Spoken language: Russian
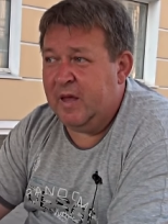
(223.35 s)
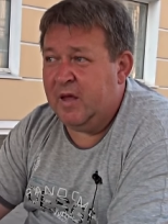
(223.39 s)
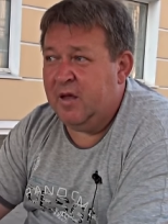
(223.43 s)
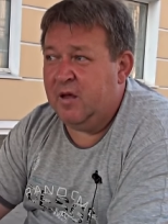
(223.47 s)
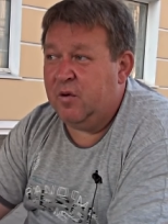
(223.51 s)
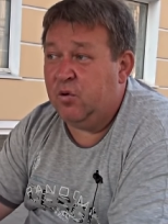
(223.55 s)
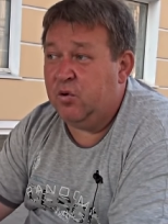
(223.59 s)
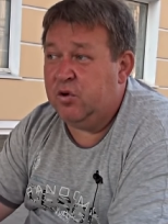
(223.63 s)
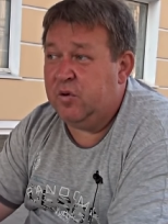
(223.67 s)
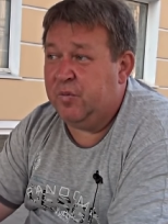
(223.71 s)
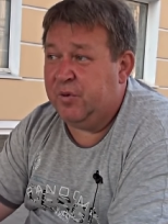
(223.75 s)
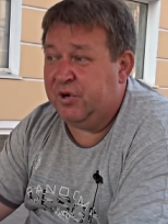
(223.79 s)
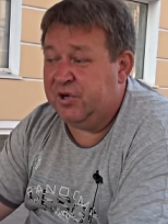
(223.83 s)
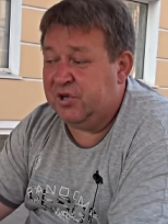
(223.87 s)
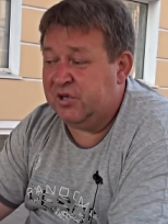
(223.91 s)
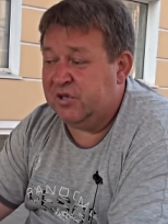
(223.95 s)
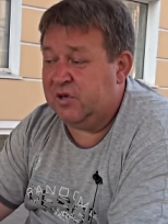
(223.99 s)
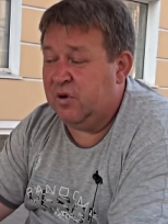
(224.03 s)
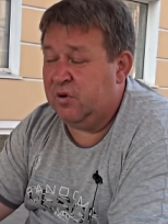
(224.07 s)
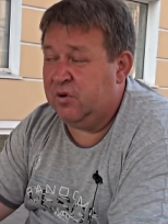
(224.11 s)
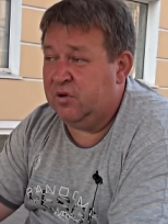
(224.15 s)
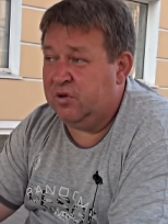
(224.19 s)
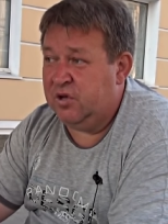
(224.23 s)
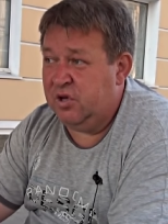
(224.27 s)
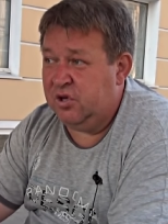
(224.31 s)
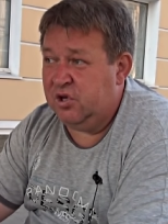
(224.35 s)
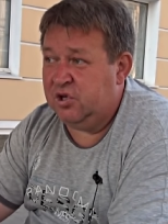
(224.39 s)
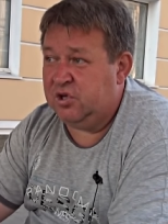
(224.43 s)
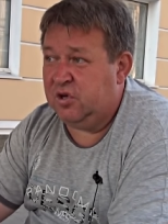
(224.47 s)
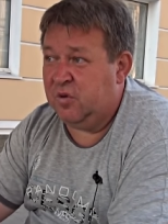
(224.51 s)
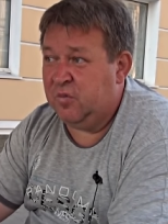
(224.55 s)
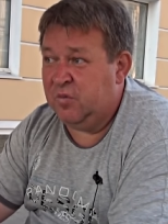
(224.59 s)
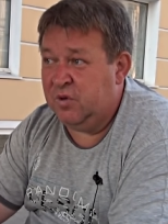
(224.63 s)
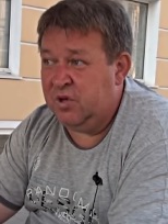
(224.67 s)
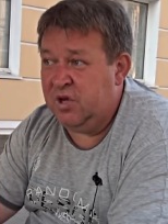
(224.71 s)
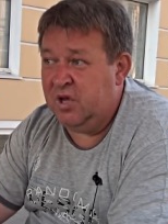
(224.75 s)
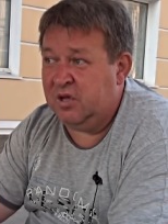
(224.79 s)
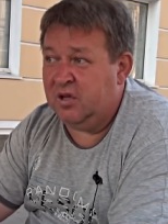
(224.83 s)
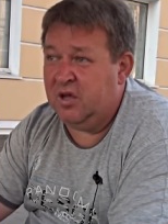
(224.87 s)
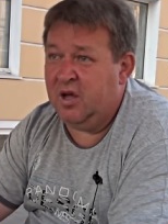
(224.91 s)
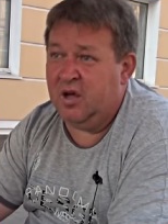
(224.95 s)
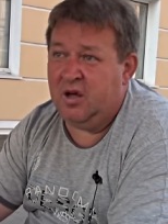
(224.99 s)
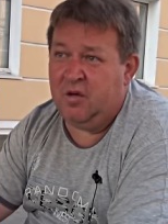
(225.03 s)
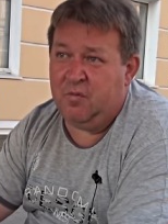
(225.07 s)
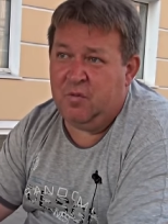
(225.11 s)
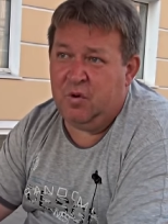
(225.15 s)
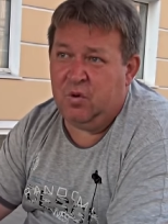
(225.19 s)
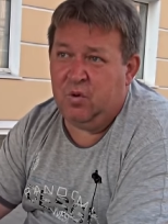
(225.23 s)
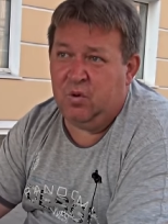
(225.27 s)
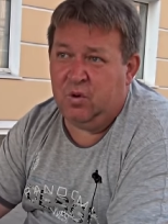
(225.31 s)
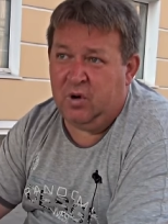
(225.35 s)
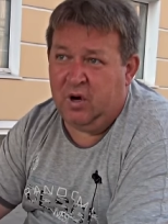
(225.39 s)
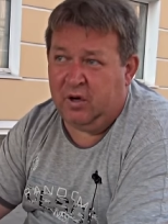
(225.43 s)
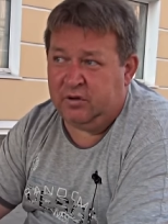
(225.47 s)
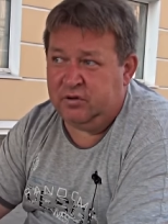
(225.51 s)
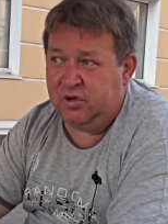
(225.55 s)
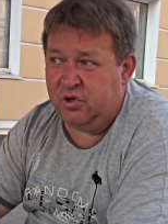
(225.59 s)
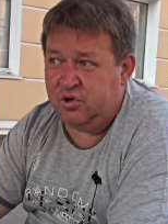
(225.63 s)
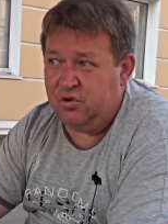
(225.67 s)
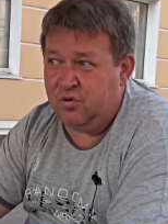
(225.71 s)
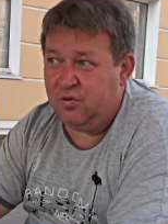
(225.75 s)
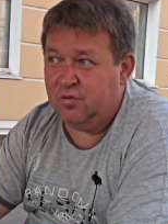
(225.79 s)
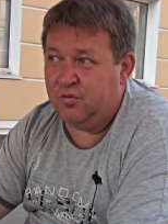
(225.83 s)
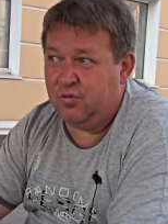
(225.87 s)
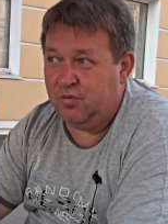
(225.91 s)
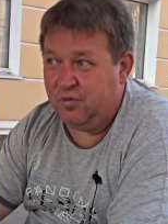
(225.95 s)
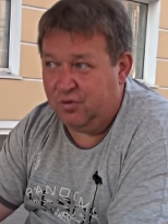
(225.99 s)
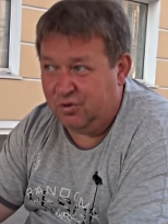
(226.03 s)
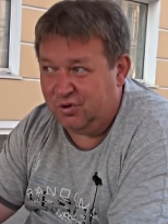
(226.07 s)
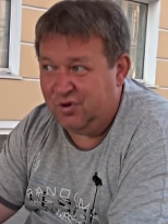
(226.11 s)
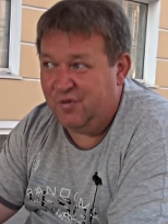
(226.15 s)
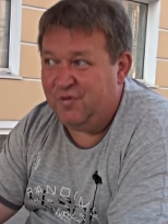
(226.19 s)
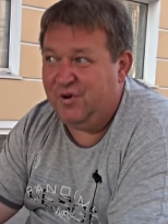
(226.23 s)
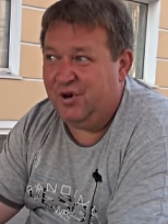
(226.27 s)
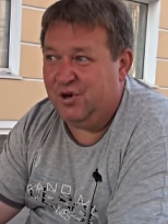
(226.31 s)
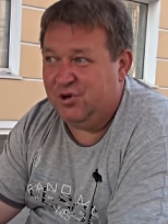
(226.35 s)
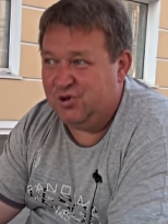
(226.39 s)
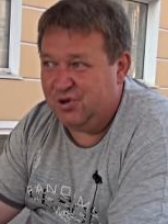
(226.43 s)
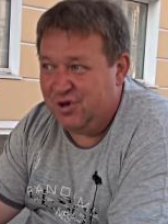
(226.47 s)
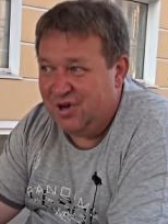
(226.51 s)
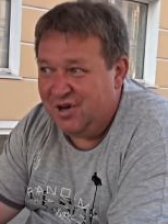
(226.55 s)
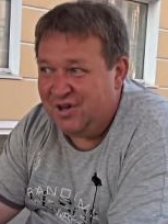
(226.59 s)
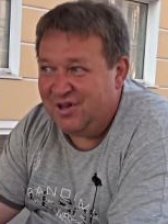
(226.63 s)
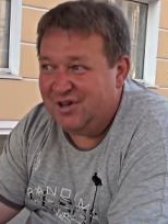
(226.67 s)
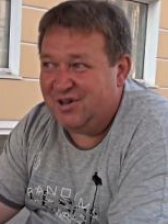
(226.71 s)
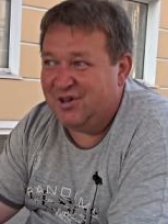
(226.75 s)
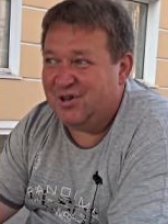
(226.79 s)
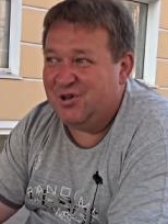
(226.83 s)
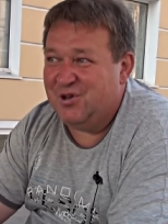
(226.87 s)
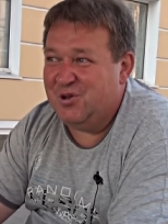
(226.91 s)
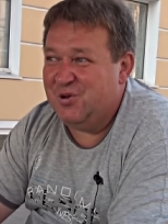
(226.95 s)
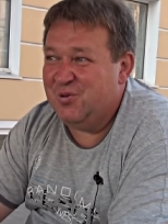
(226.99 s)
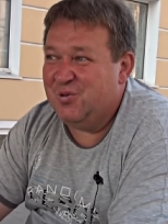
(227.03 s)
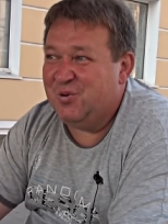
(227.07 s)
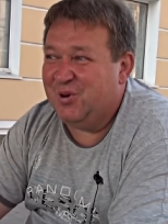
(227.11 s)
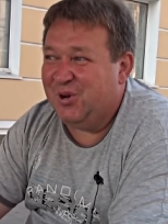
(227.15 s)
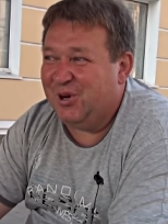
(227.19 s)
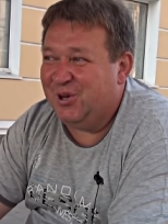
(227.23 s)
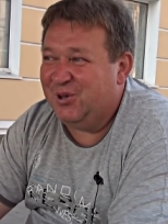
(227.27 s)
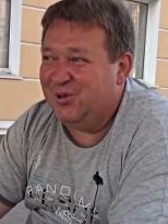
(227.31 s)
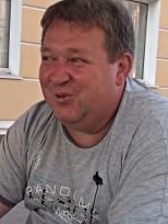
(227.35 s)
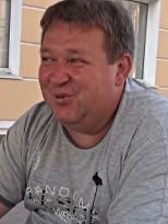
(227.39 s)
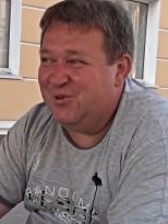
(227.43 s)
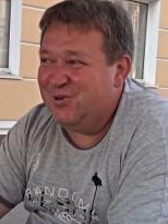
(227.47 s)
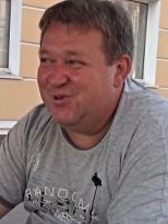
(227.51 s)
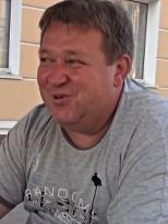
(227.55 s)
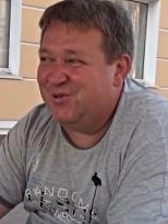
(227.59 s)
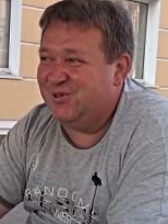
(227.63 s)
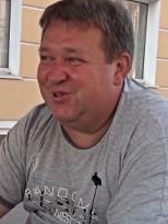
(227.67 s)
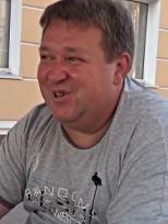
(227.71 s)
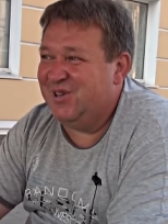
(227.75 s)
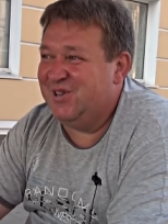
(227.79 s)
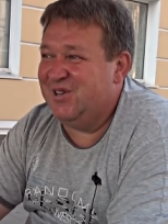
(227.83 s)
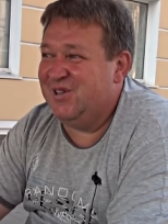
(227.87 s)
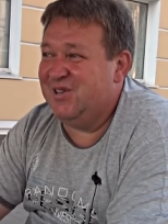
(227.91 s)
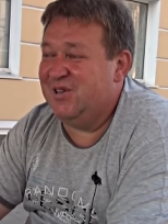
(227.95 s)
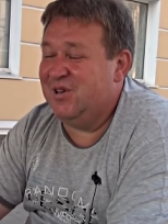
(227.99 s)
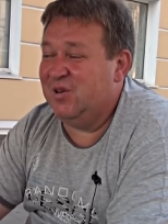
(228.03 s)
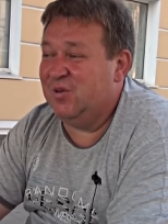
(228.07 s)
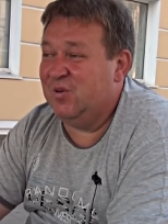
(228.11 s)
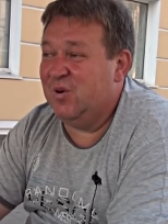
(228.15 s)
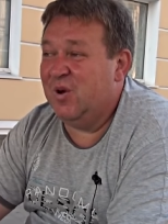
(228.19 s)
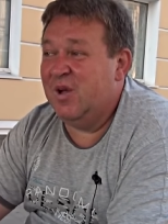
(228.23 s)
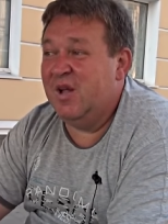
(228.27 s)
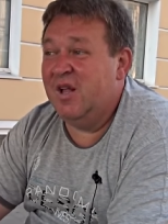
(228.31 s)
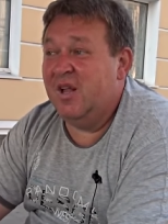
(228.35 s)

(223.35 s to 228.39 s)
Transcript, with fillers: Люди перечисляют денежки мне на мою карточку, ну, кто верит, что я их не украду и никуда не дену.